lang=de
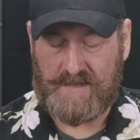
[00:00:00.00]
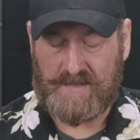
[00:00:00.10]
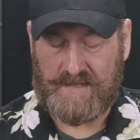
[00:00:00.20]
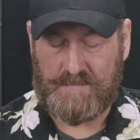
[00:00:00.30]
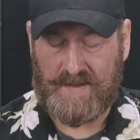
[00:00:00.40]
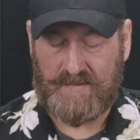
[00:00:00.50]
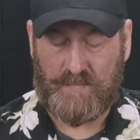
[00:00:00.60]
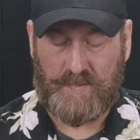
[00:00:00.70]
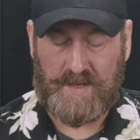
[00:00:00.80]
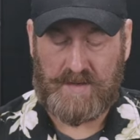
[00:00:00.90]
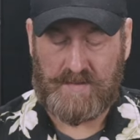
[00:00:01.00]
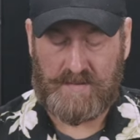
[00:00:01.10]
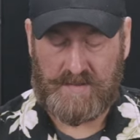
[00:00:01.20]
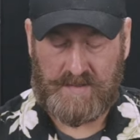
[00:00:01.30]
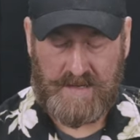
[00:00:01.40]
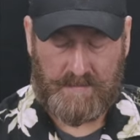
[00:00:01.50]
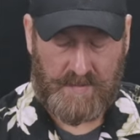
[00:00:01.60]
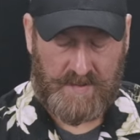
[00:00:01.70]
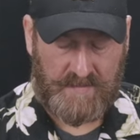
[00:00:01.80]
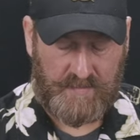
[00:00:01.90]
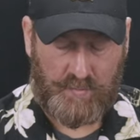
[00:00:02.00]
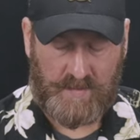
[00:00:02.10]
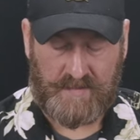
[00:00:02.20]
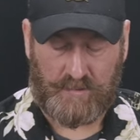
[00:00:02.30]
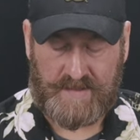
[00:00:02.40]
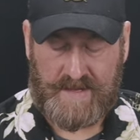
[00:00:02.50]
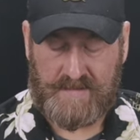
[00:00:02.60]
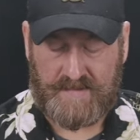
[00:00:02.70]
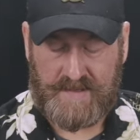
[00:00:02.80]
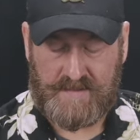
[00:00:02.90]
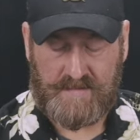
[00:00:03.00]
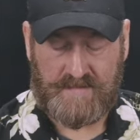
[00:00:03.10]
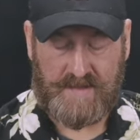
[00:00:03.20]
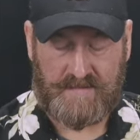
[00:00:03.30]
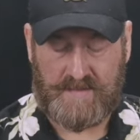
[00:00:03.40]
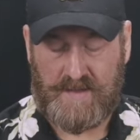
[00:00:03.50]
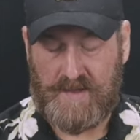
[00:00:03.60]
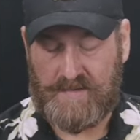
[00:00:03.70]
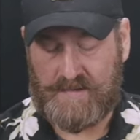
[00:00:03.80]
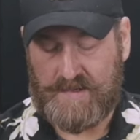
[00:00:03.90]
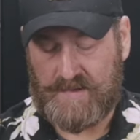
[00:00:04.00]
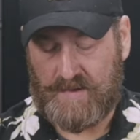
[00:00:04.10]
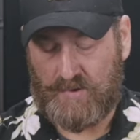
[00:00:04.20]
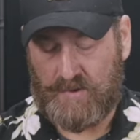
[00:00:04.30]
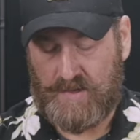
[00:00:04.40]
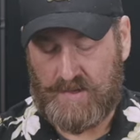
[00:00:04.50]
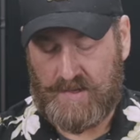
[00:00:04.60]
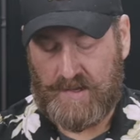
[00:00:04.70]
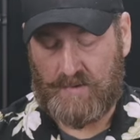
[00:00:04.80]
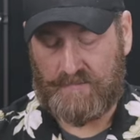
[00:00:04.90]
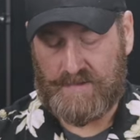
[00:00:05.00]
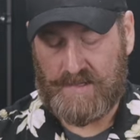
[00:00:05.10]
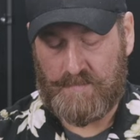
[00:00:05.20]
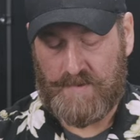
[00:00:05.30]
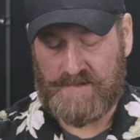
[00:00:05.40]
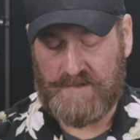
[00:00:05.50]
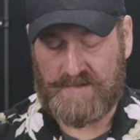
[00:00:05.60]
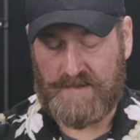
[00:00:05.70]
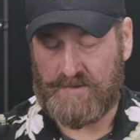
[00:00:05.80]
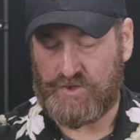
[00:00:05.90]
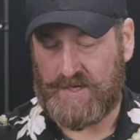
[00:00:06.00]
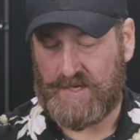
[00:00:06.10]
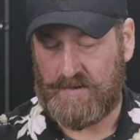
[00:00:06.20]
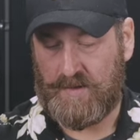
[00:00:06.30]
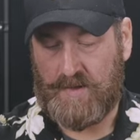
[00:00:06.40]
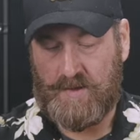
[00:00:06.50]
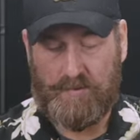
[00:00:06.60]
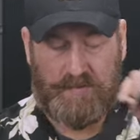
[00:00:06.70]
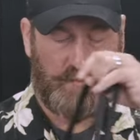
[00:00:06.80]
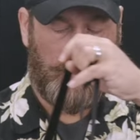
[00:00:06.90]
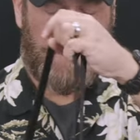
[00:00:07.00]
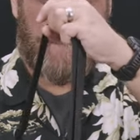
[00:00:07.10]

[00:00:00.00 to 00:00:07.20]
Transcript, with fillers: den Riemen anzubringen. Die Lampe ist übrigens auch Tailstand, das heißt, sie kann auch auf ihrem Hinterteil stehen. Und so hätte